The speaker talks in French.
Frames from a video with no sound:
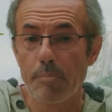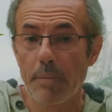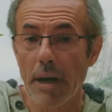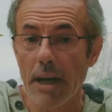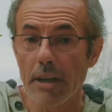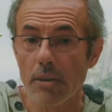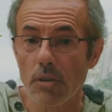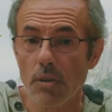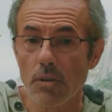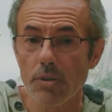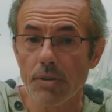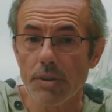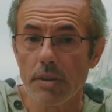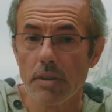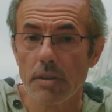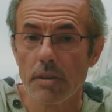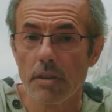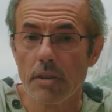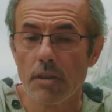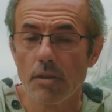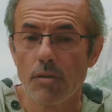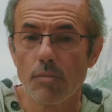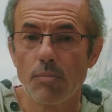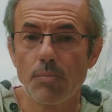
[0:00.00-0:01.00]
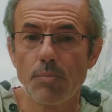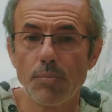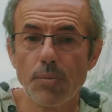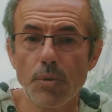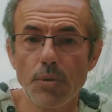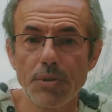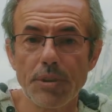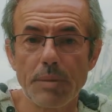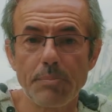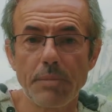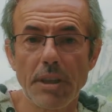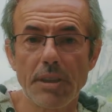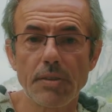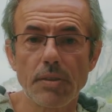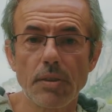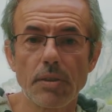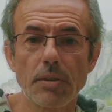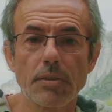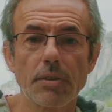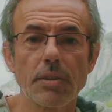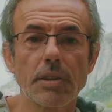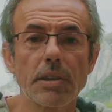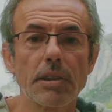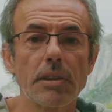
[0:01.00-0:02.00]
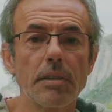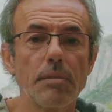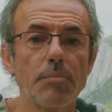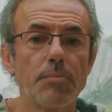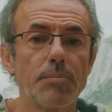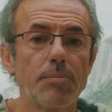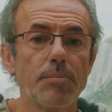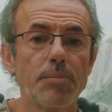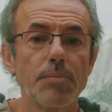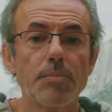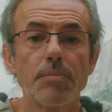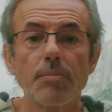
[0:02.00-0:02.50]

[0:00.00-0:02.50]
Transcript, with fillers: Par contre, pour des personnes qui